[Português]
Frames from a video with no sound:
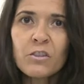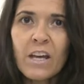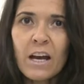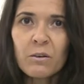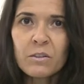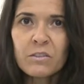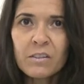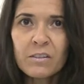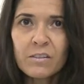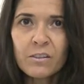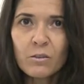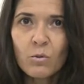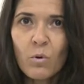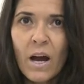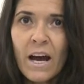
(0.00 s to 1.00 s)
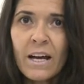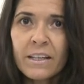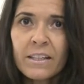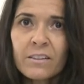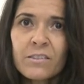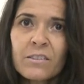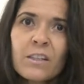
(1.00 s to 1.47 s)
e águas
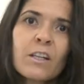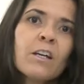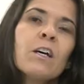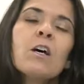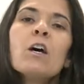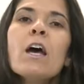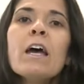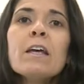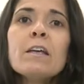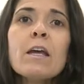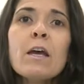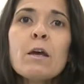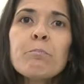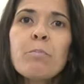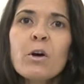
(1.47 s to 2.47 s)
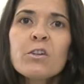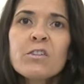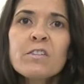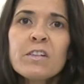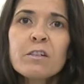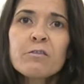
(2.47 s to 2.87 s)
residuárias é, pode ser